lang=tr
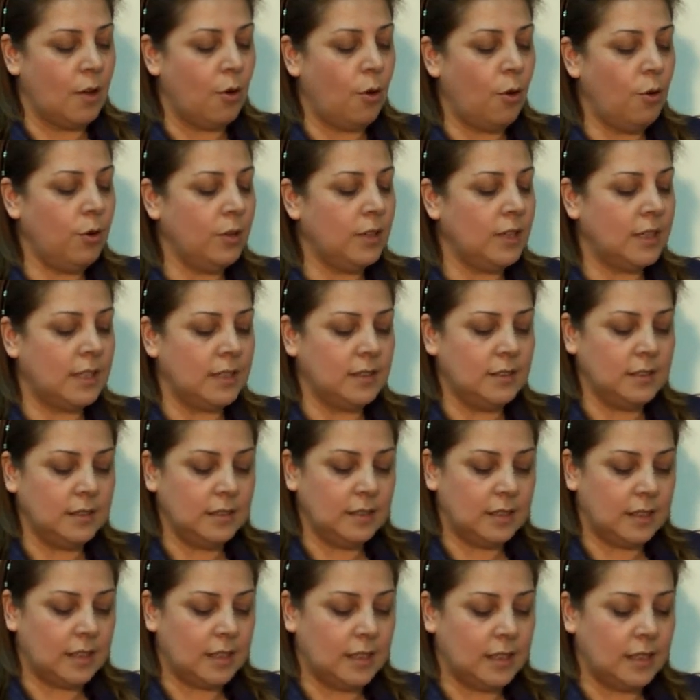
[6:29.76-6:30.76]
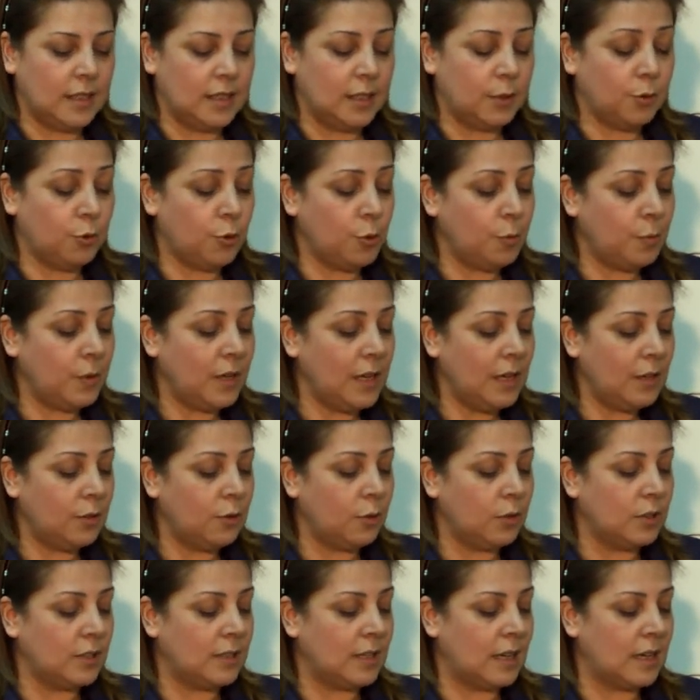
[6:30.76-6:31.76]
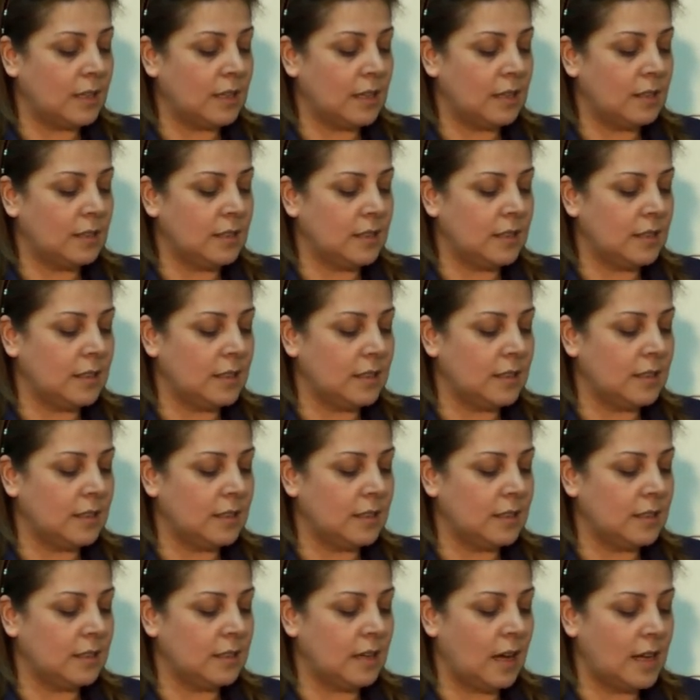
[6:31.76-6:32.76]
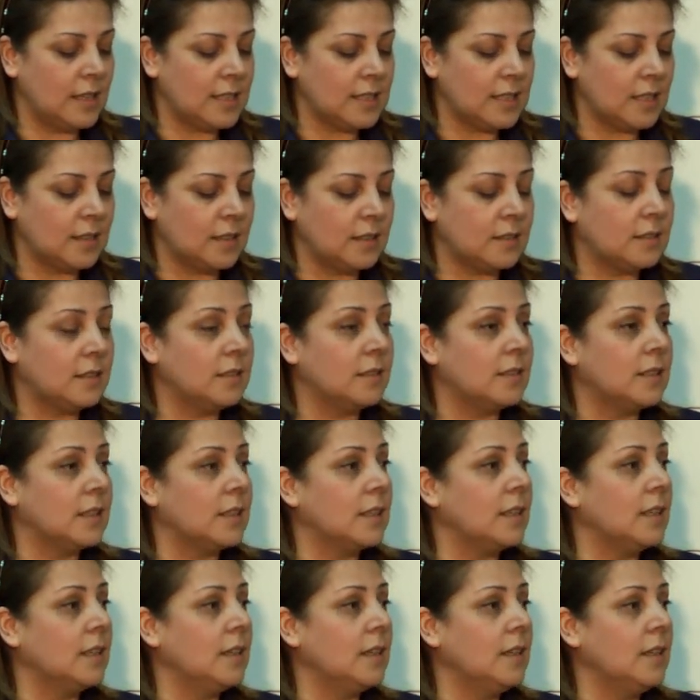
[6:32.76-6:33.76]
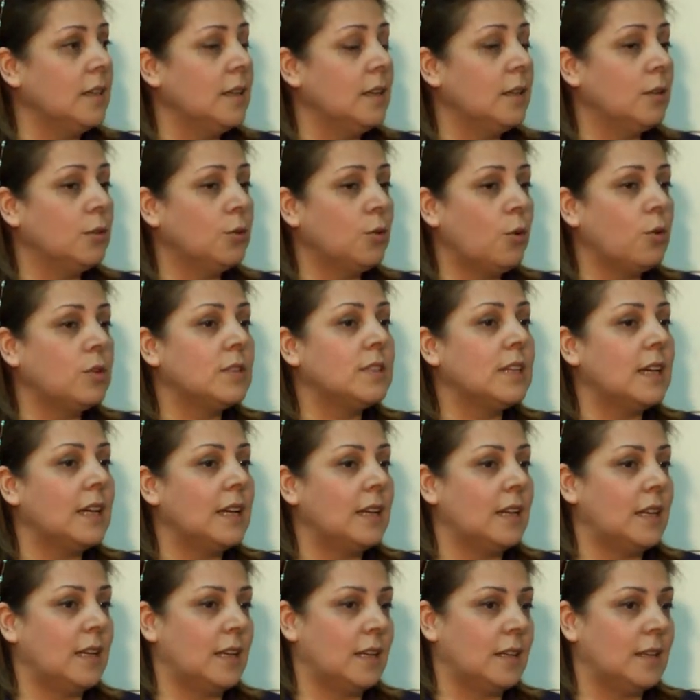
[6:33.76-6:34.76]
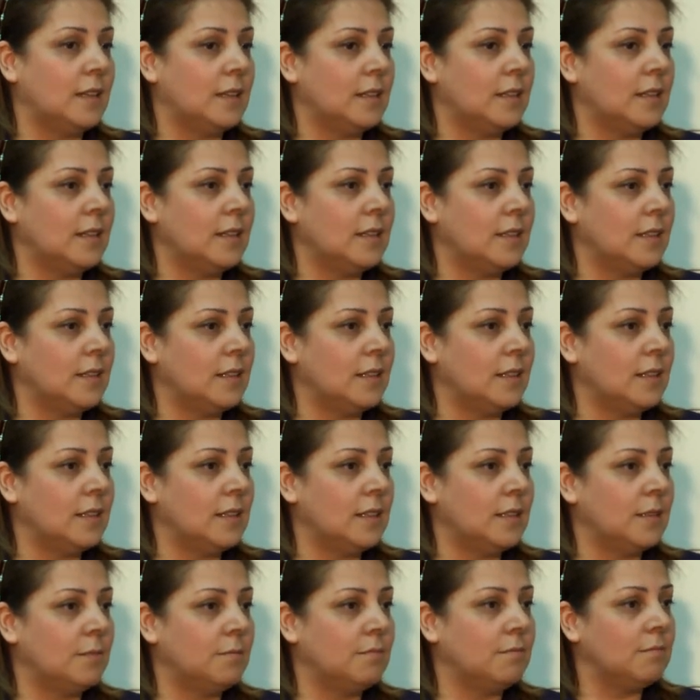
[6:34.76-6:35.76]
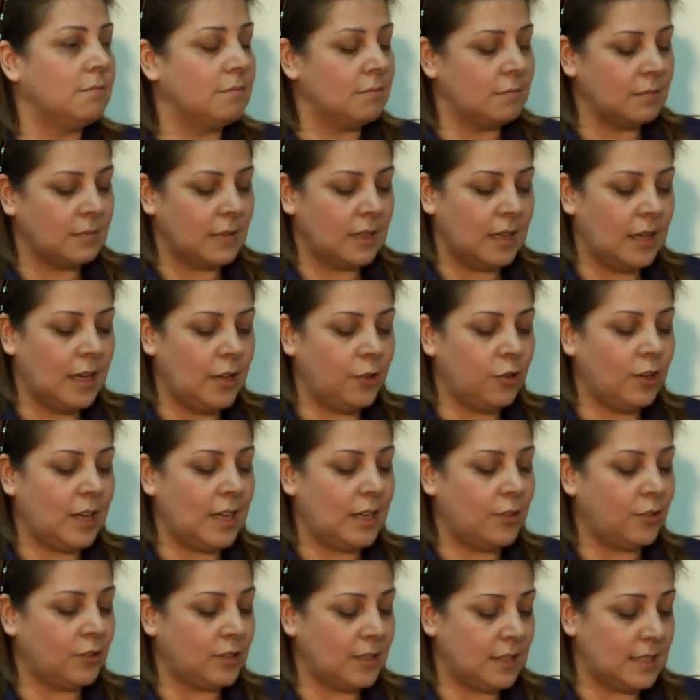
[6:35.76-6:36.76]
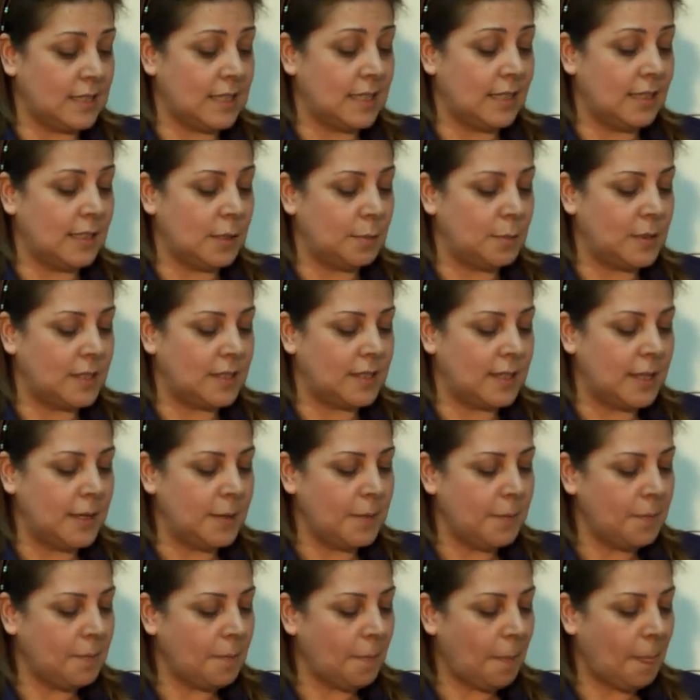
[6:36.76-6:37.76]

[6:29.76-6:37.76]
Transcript: Örneğin e, küp ilk olarak e, hat sanatındaki nokta ile e, eşleşti zihnimizde.